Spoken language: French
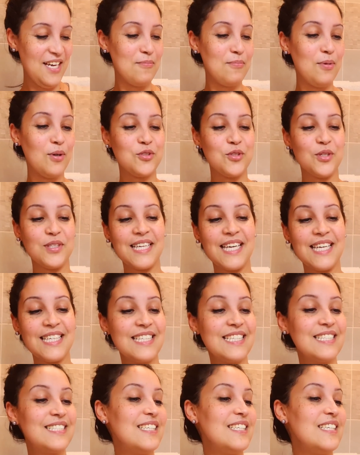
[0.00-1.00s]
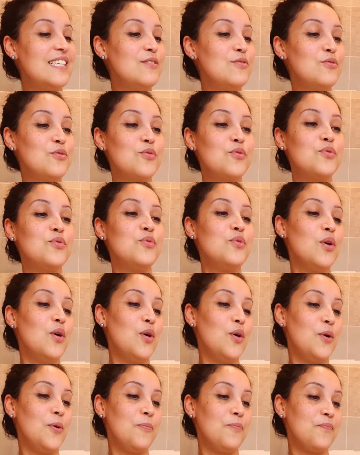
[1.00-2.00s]
Bon, je suis en train d'essayer du coup
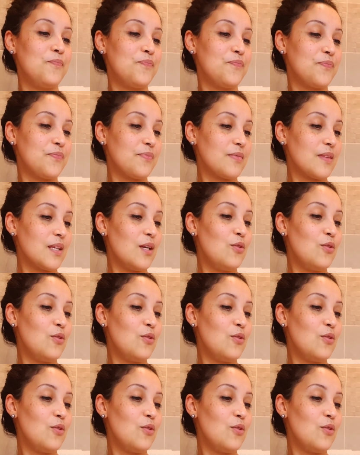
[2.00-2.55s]
euh,